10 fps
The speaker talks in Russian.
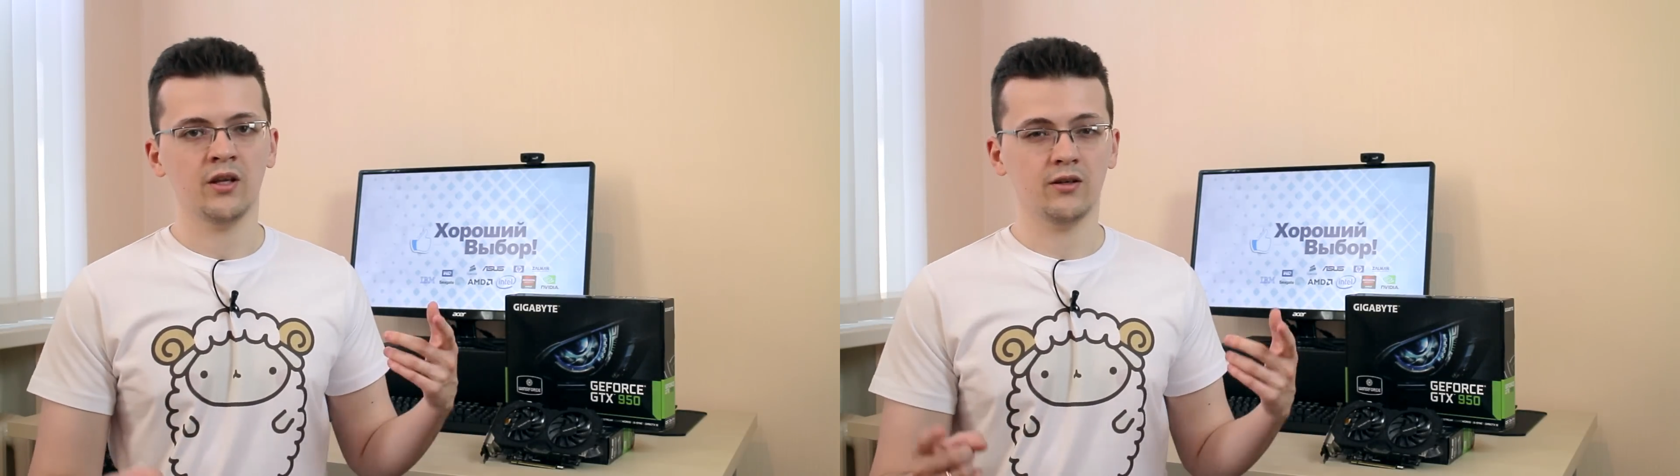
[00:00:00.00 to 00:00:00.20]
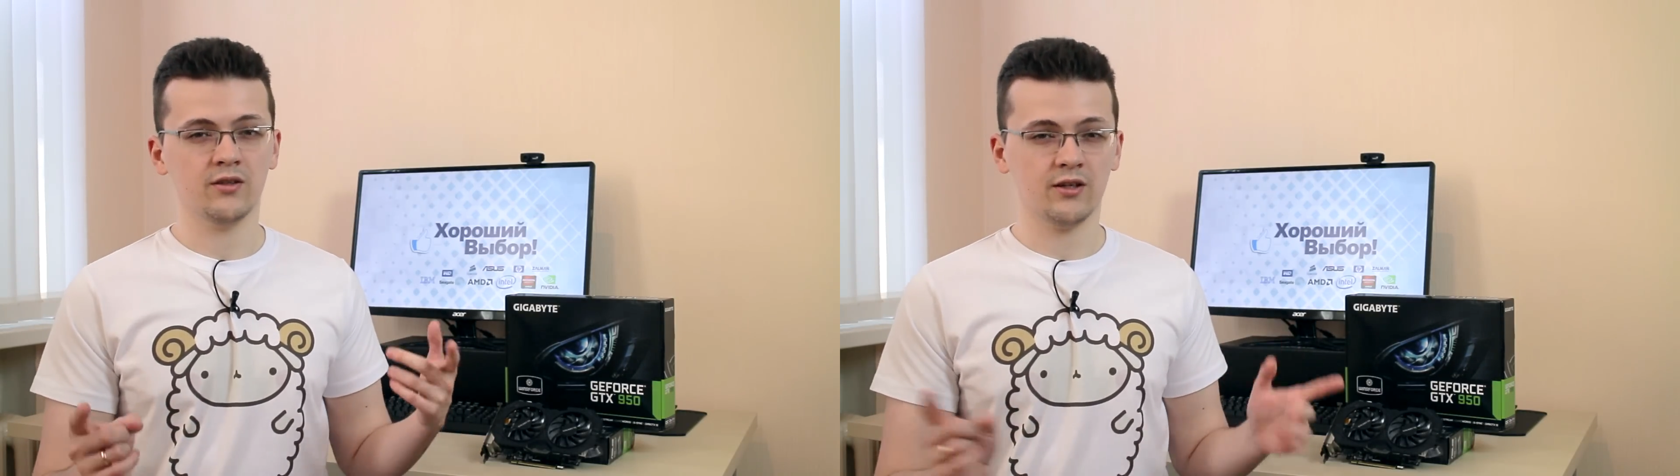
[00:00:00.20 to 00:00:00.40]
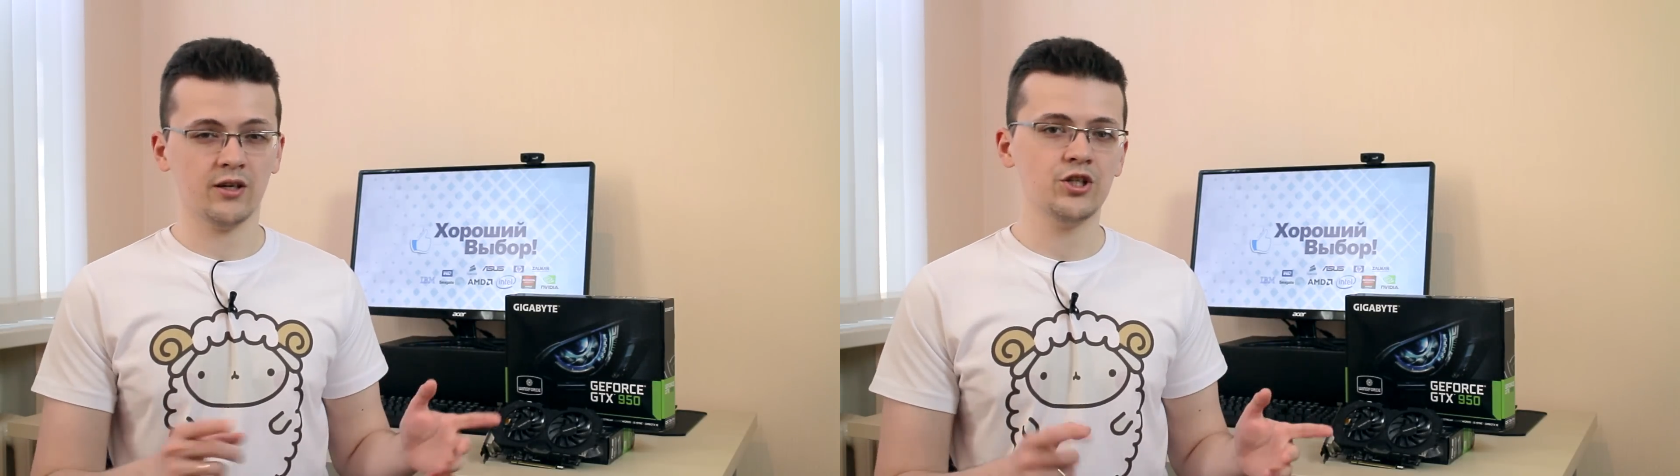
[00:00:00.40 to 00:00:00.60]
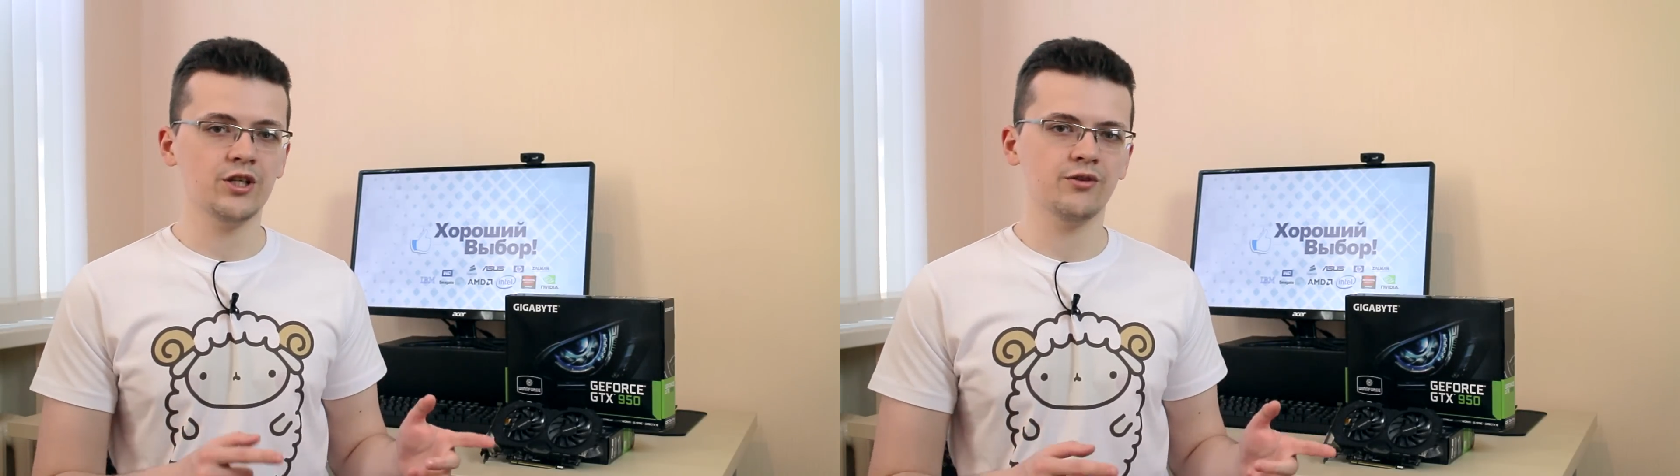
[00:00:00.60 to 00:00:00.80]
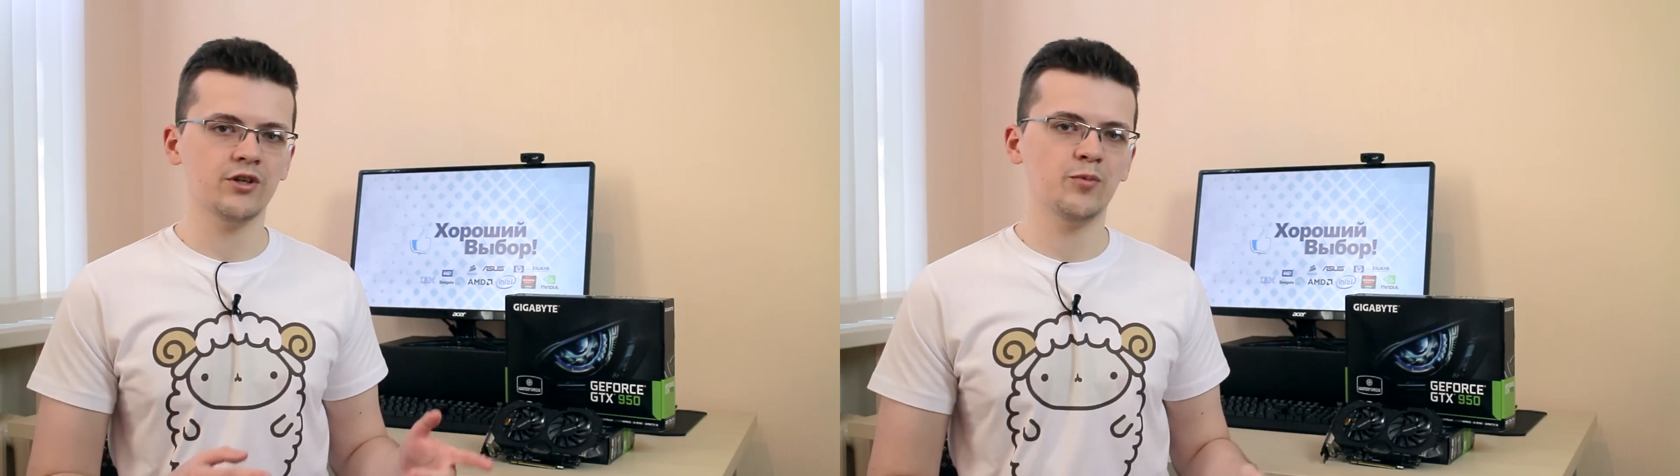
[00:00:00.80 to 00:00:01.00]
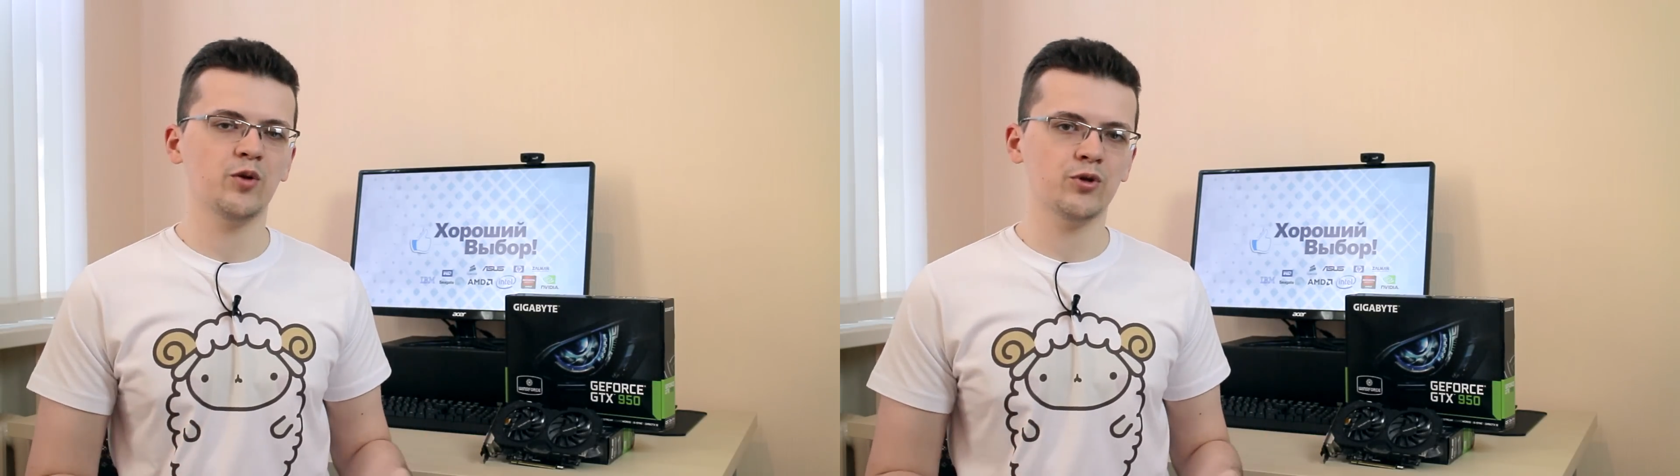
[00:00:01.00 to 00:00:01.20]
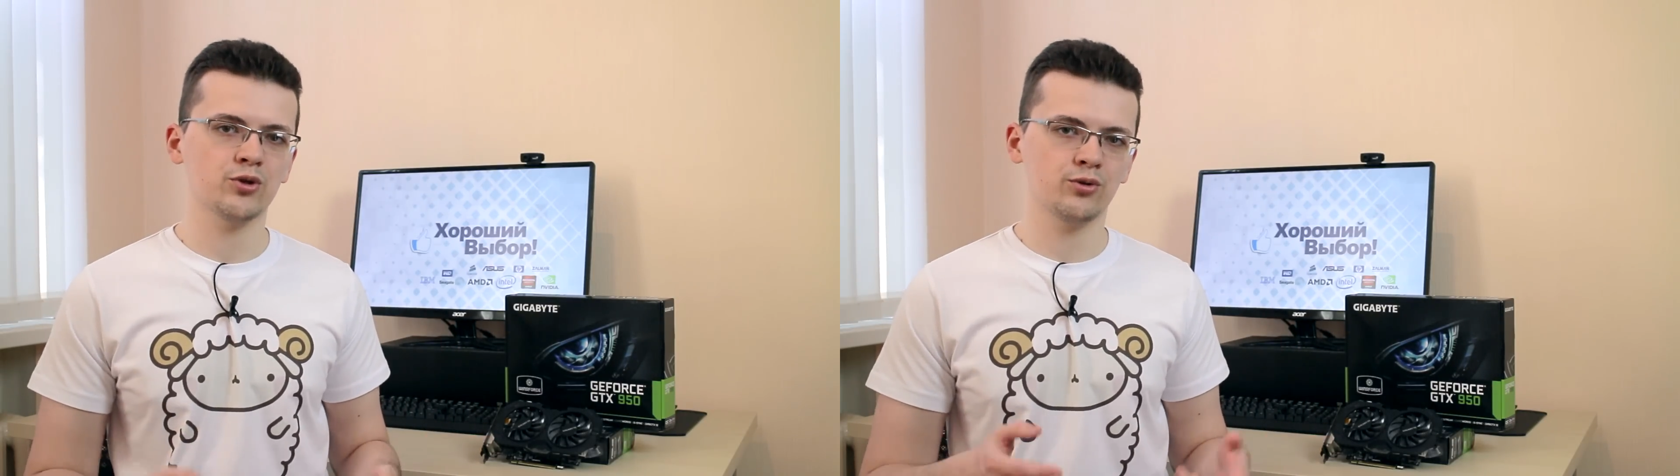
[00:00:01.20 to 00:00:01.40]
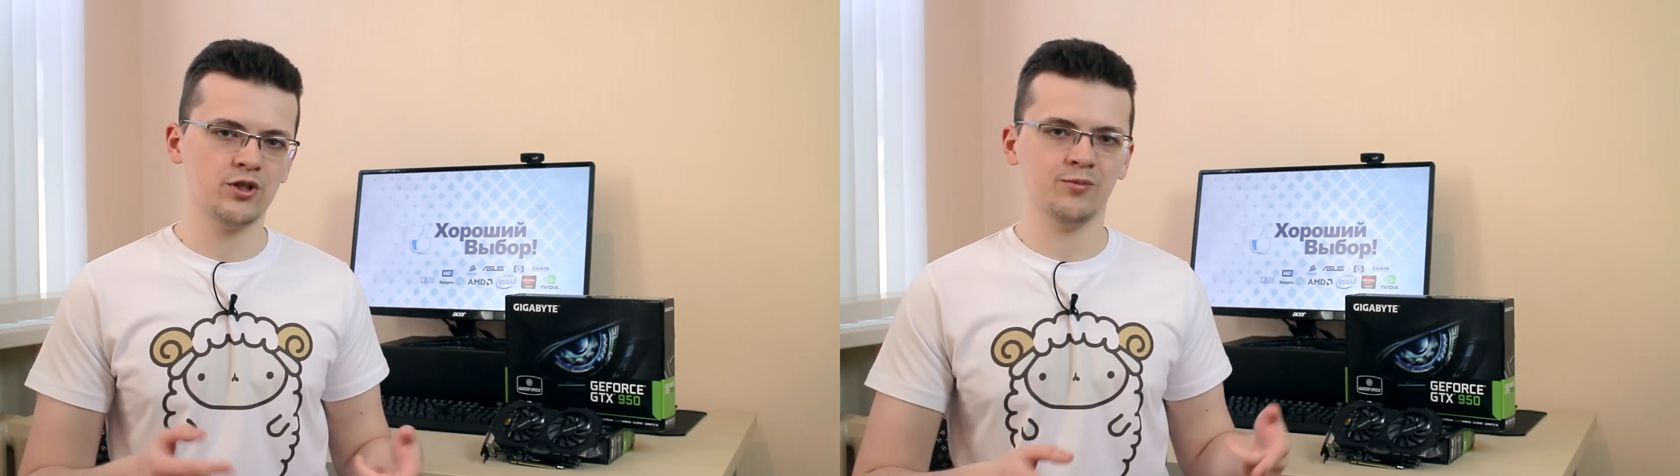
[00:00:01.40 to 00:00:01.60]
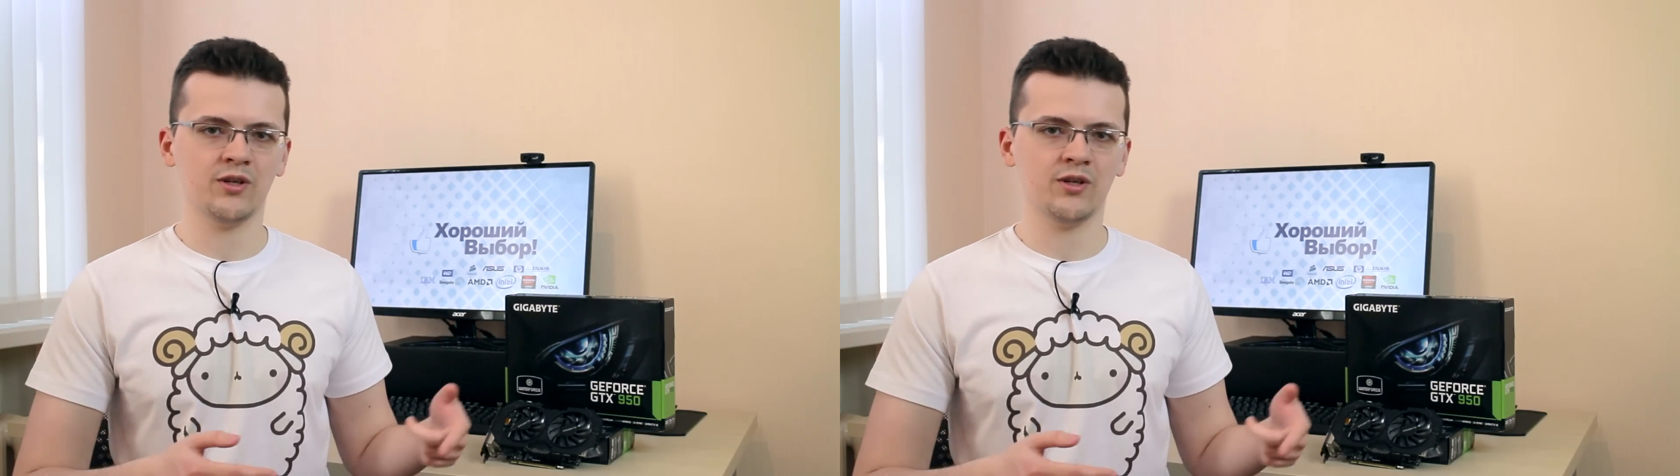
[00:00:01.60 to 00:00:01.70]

Э, сокращение времени между тем,